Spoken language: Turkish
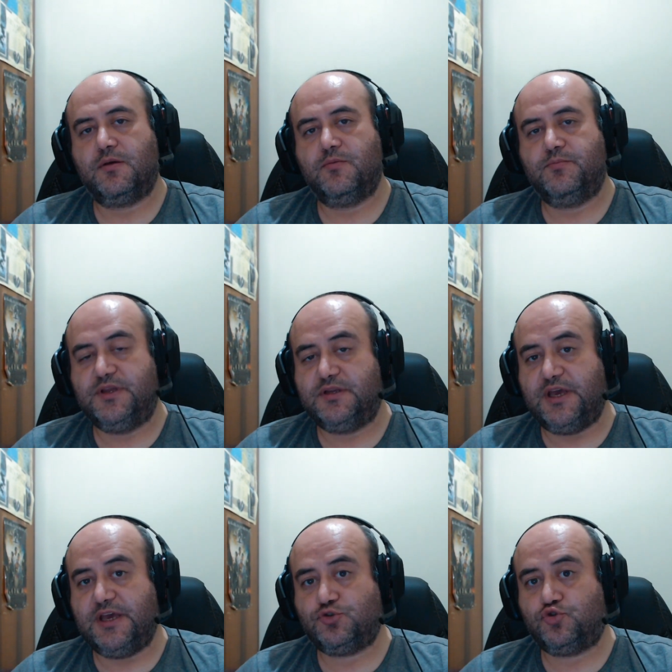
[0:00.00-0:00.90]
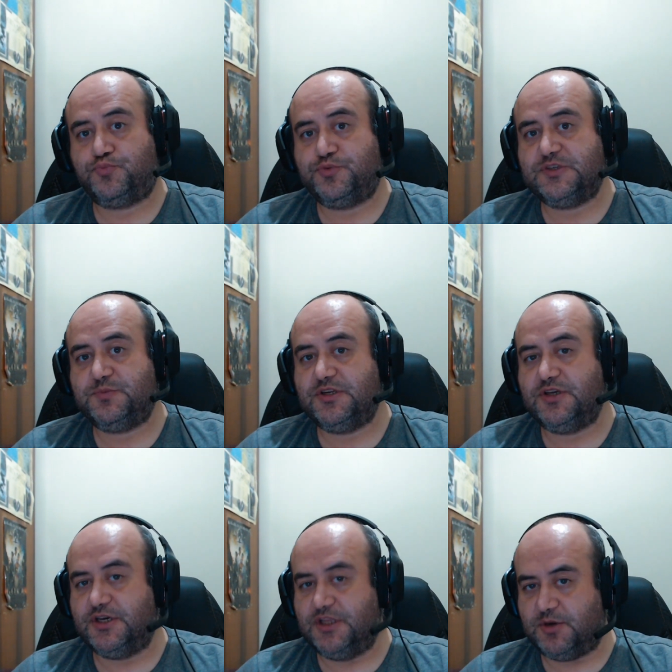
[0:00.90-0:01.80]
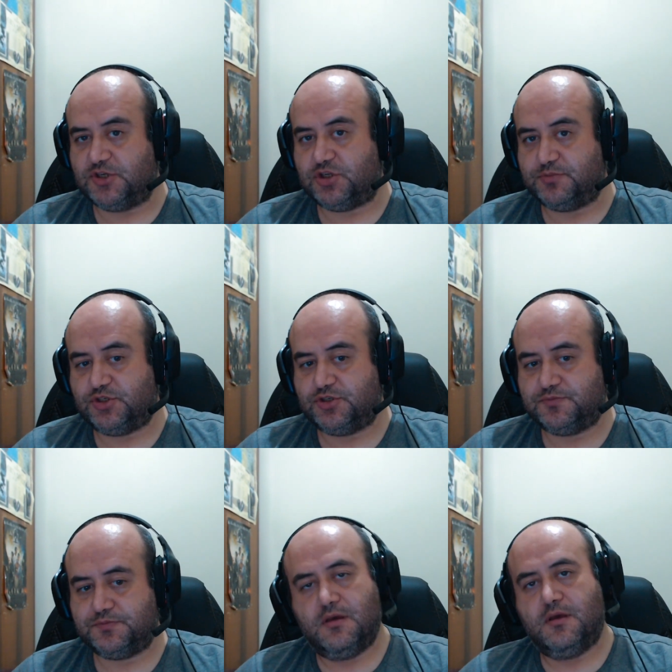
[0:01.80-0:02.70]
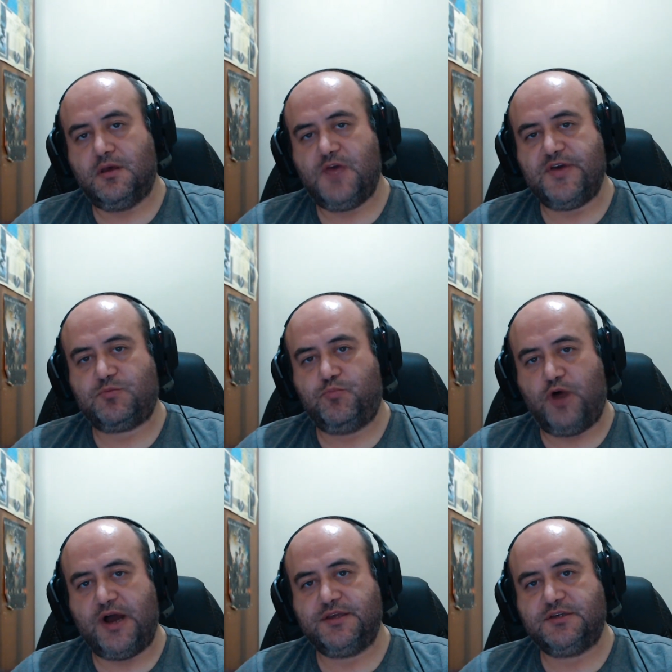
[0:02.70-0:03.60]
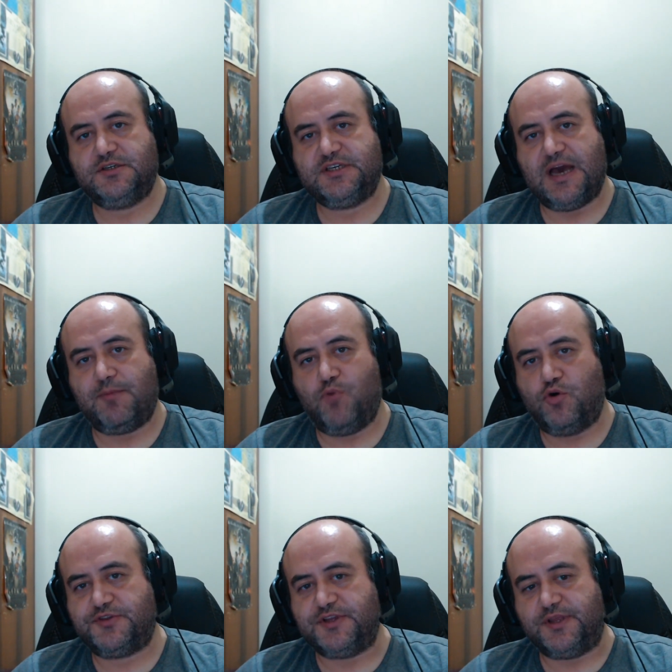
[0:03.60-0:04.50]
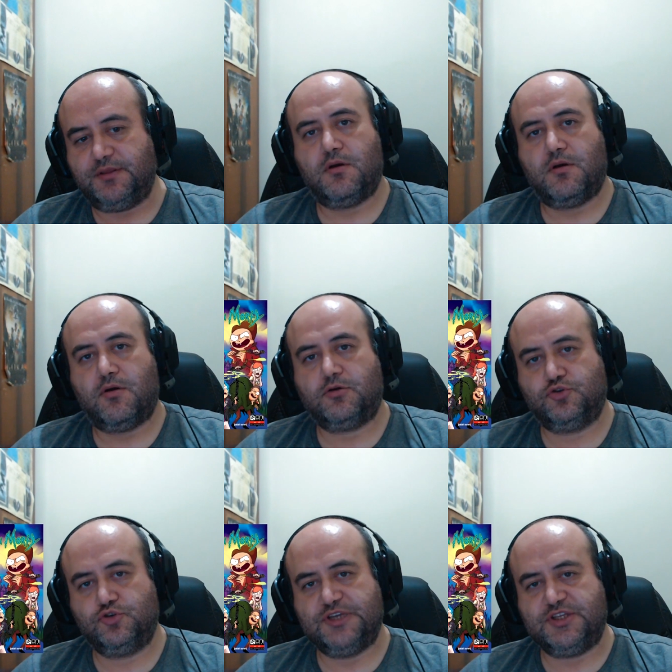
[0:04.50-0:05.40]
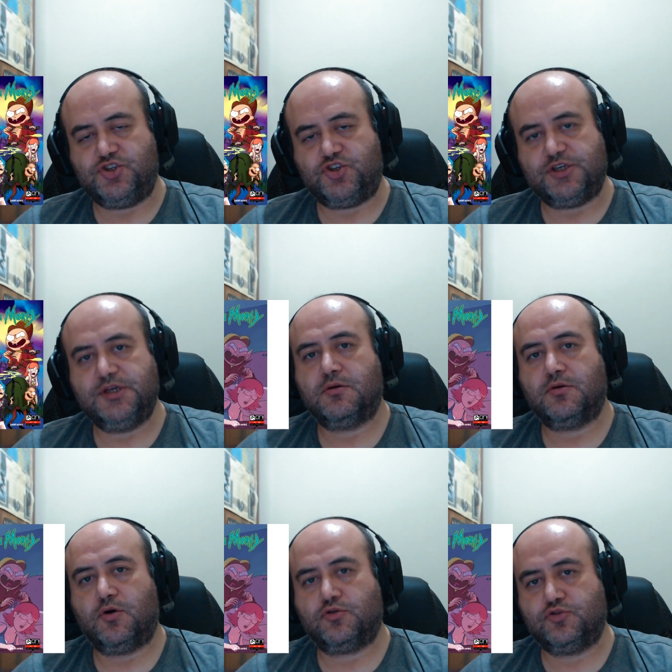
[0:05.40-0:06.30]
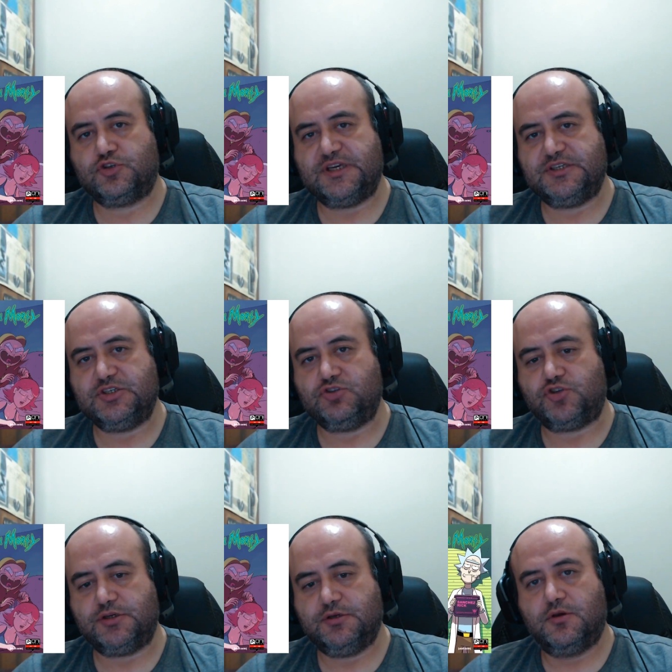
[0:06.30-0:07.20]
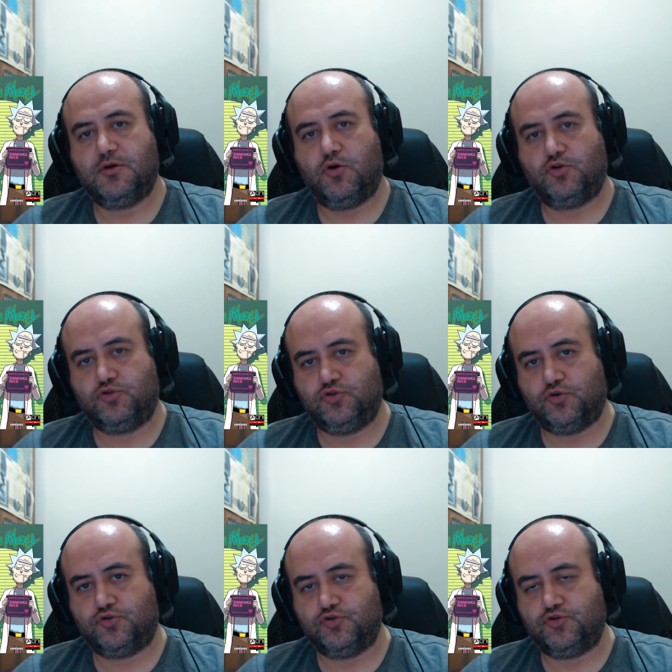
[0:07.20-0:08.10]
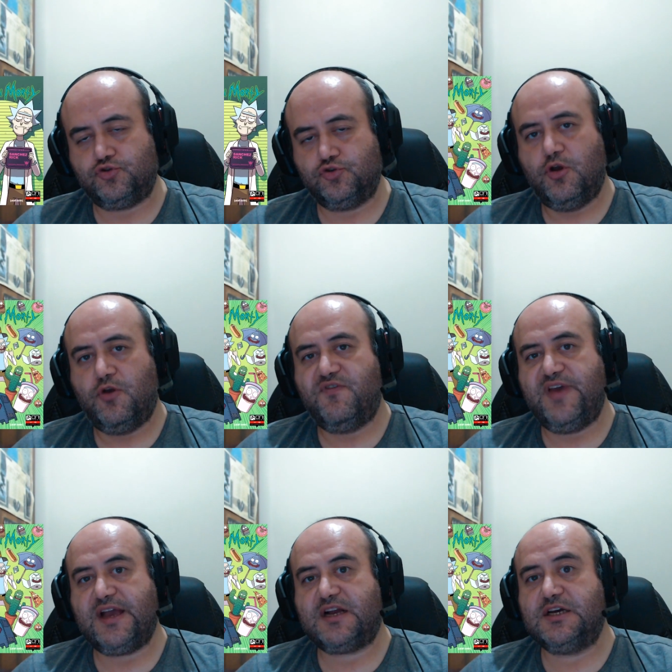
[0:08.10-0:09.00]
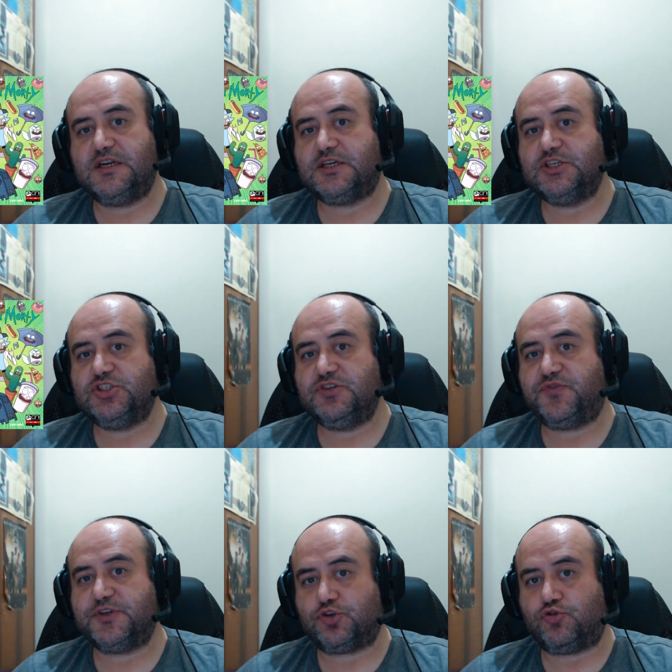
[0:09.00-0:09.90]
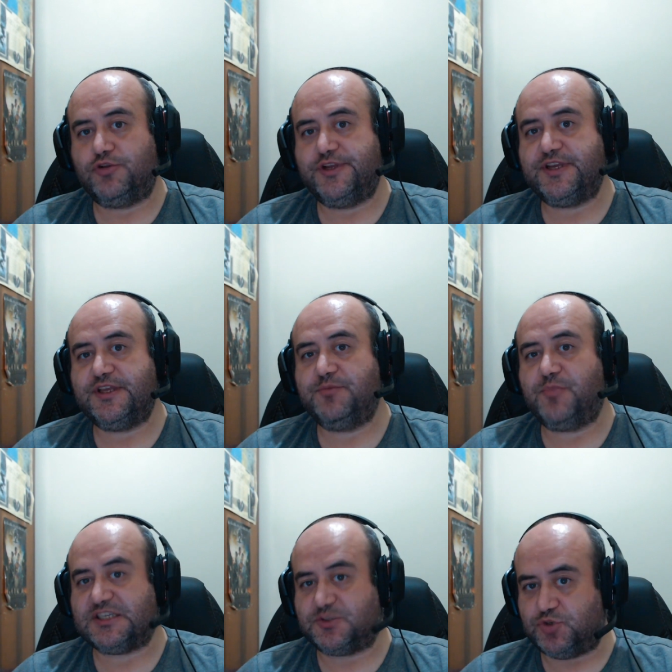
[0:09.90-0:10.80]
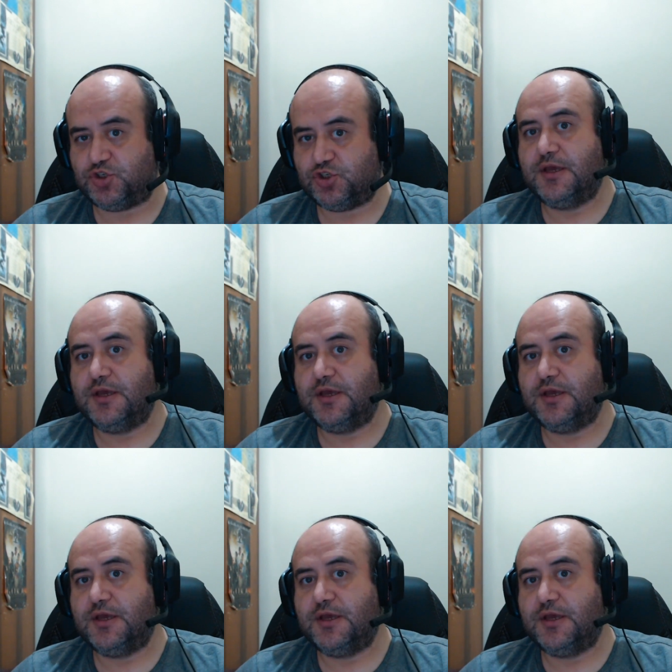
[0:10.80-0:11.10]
Bir de sürpriz bir yayına başlamış. Evet bu ay Rick and Morty'nin 37. 38. 39. ve 40. fasiküllerini basmış.